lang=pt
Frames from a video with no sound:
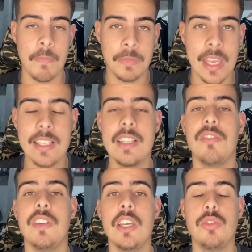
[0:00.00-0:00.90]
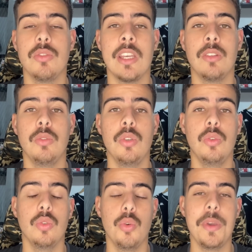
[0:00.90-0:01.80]
desse vídeo dentro do
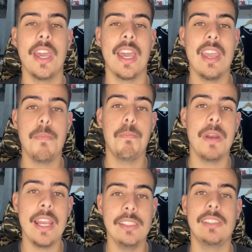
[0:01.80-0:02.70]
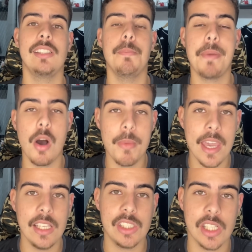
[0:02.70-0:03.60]
YouTube e
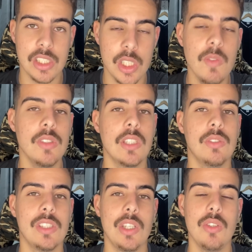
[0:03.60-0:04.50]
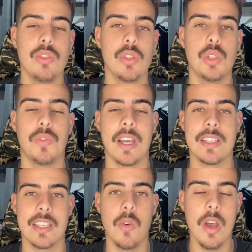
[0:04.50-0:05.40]
principalmente ative o seu sininho de
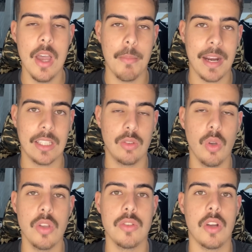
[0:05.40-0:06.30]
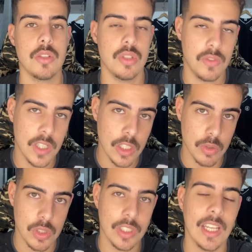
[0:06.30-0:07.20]
notificação para que todos os nossos
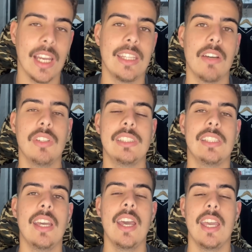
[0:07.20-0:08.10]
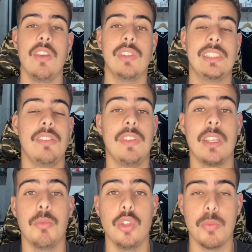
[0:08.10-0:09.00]
vídeos cheguem até você e você
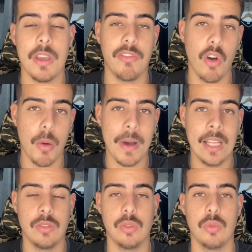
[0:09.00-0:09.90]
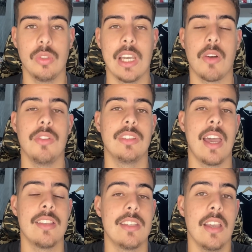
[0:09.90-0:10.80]
fique muito bem informado de tudo que
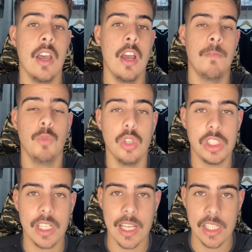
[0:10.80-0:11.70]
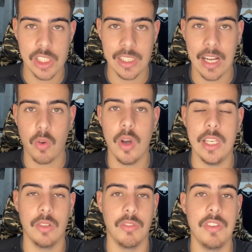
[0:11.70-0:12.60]
acontece no Gigante da
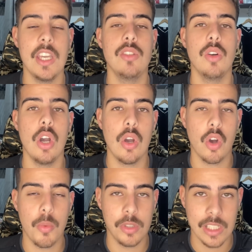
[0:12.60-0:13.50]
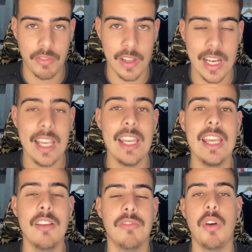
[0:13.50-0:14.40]
Colina. Um vídeo como já falei,
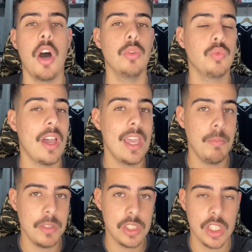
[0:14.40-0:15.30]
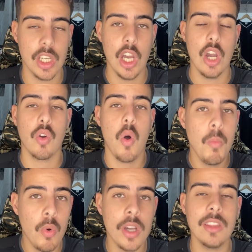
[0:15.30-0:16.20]
e volto a repetir, com
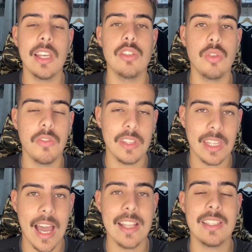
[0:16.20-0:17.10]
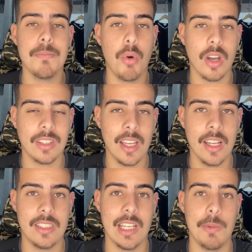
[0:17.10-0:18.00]
muitas novidades
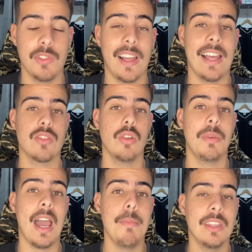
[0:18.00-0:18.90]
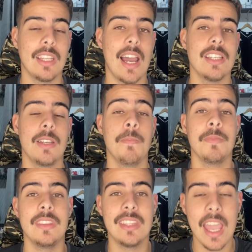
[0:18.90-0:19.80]
importantes. Iremos falar sobre a arbitragem
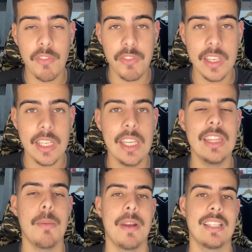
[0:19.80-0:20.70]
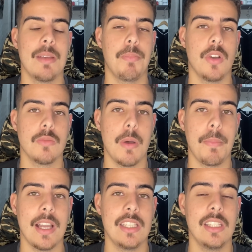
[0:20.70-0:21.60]
definida para essa próxima
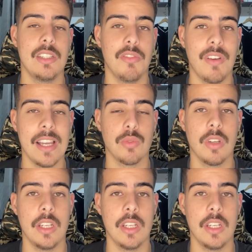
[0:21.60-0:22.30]
partida de Vasco e